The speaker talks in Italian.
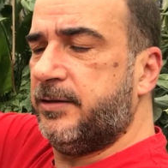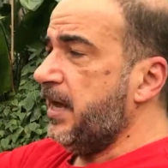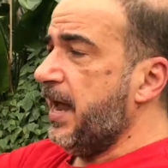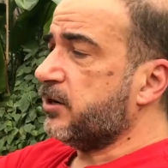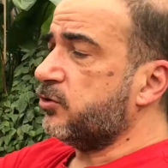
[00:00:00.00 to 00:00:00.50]

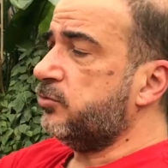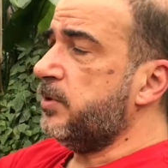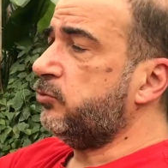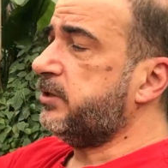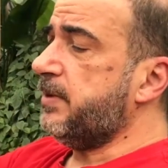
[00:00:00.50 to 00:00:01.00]
Ecco, come
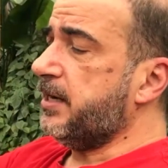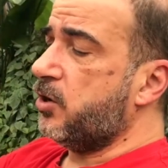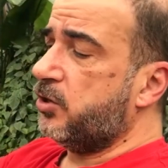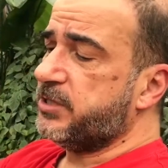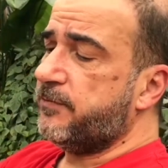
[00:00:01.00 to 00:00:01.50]
ultima
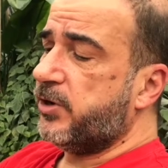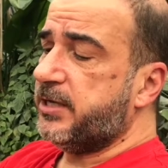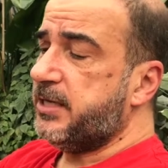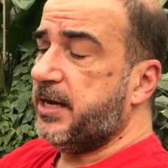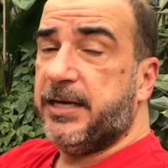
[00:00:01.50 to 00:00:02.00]
cosa vorrei
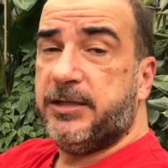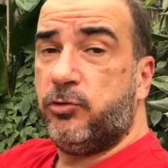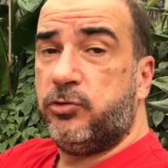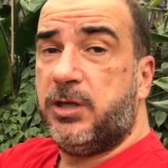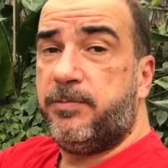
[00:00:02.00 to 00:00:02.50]
dire che
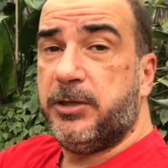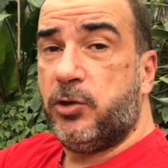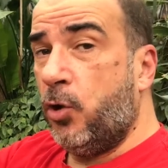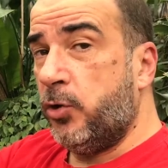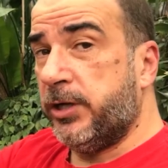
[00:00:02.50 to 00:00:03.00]
tutti i
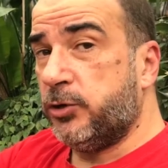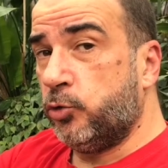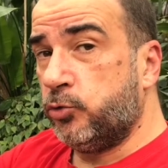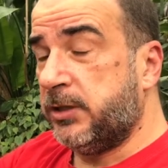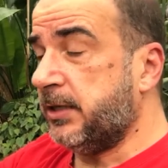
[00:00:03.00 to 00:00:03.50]
pitoni,
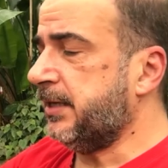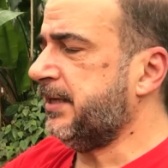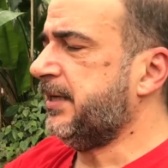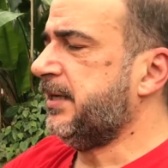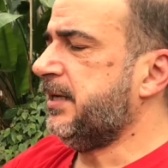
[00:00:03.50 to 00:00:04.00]
tutti
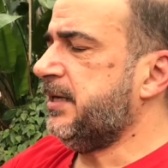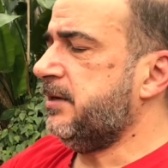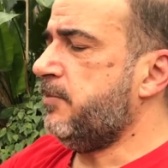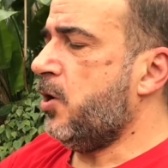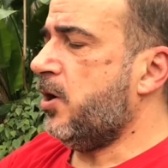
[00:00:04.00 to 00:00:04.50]
i
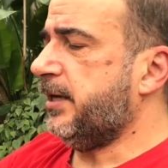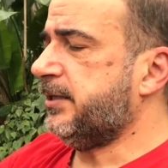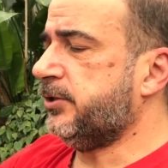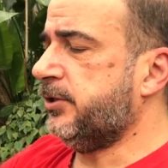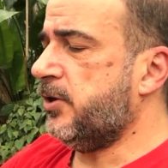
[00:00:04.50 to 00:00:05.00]
boa
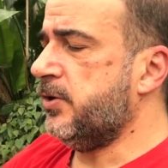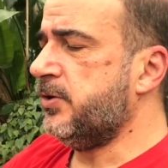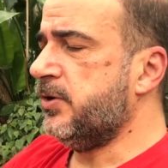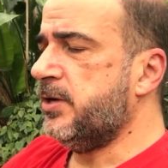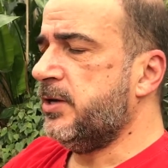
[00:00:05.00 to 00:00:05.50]
sono
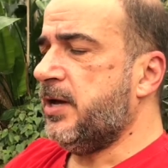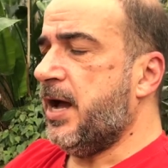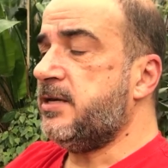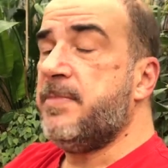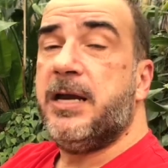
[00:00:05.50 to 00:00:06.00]

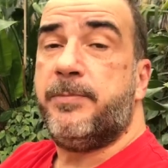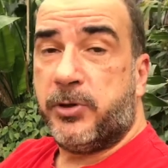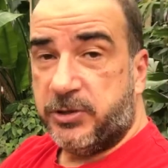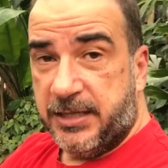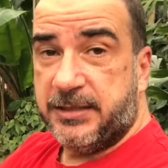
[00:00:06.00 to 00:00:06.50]
animali
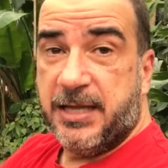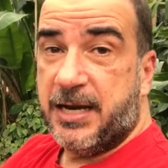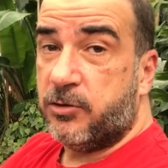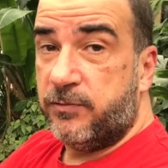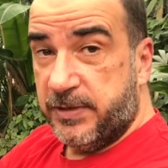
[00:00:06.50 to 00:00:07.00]
protetti
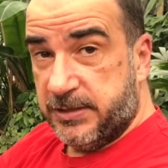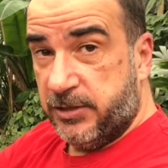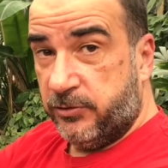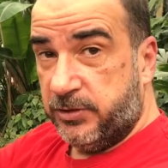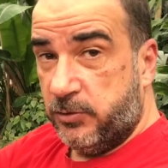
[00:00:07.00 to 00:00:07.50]
dalla
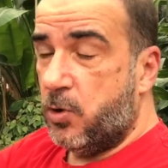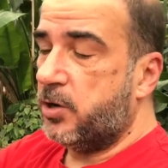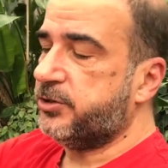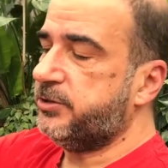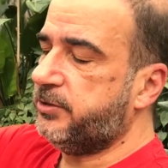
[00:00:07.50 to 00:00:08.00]
Convenzione di
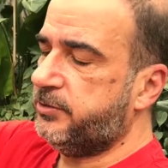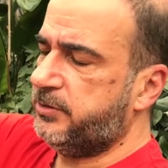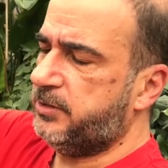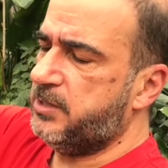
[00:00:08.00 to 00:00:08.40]
Washington,